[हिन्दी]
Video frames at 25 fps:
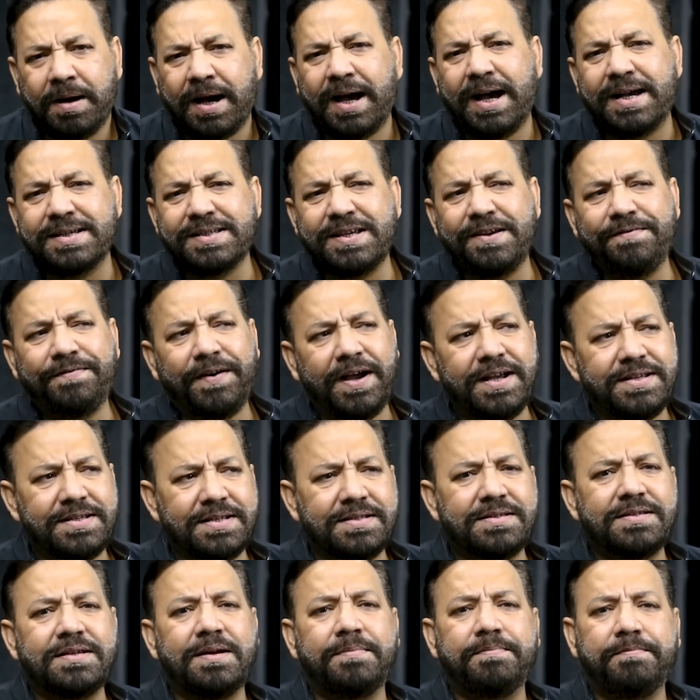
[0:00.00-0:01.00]
काजी
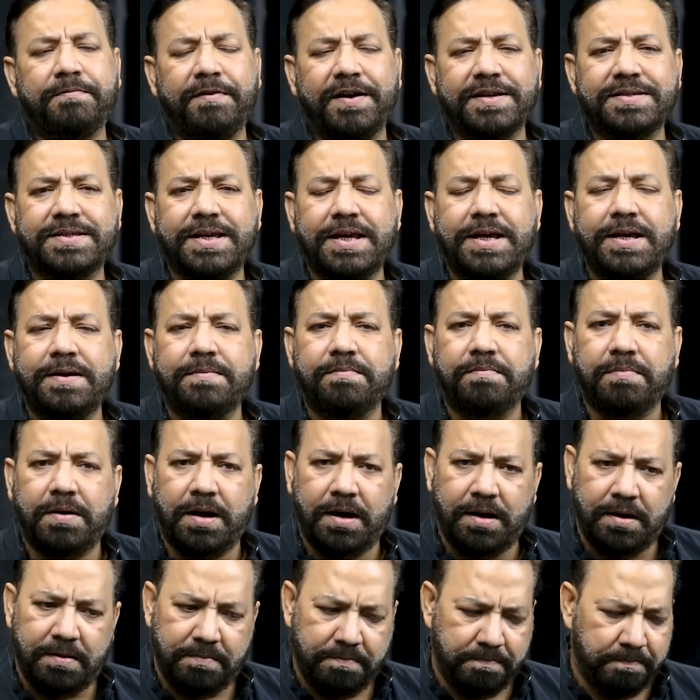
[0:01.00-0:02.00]
फाइजी साहब वैसे ही
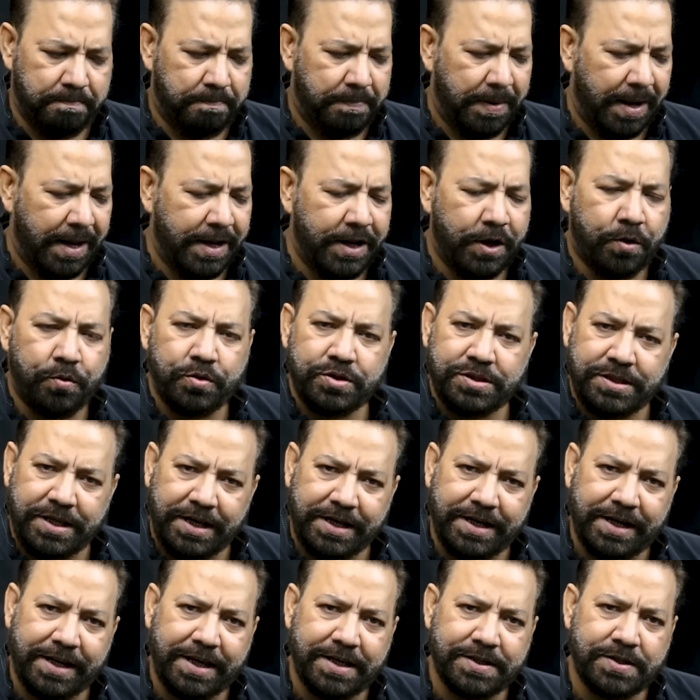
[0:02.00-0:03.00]
पहले कुछ
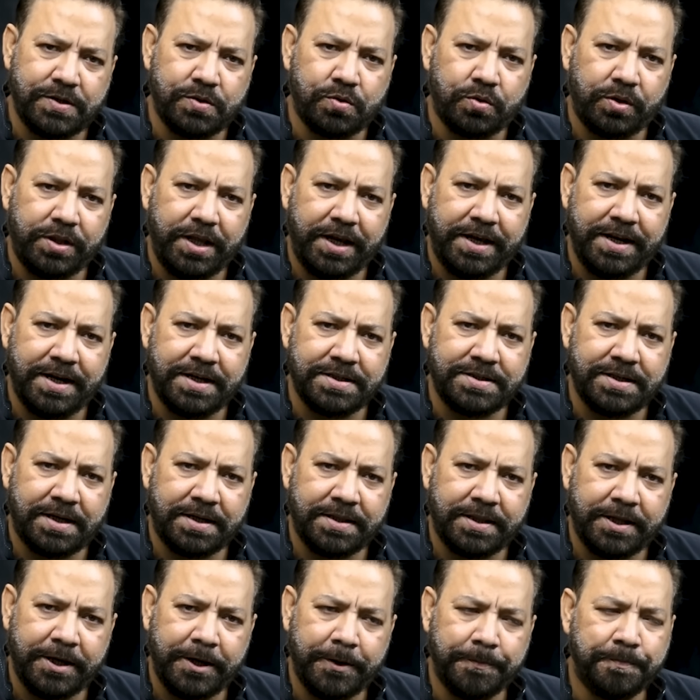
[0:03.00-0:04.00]
दीगर केसेस को देखना
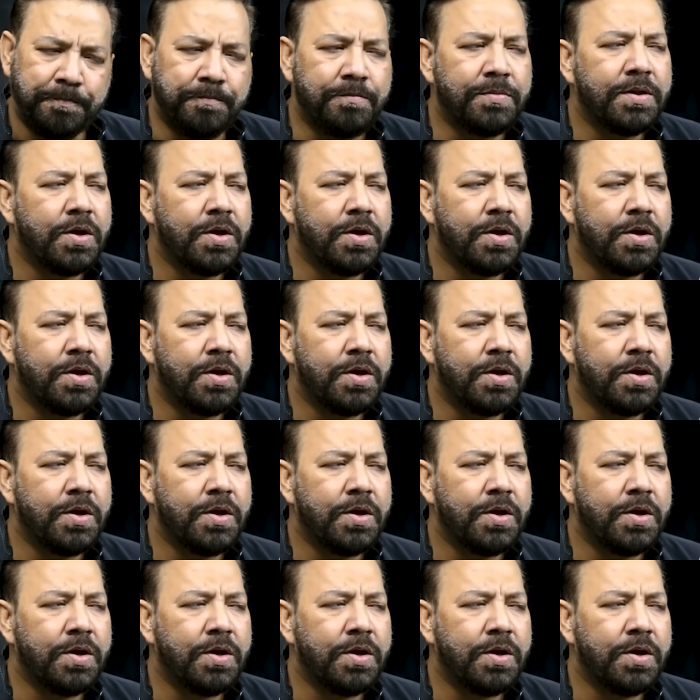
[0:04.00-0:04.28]
चाहते हैं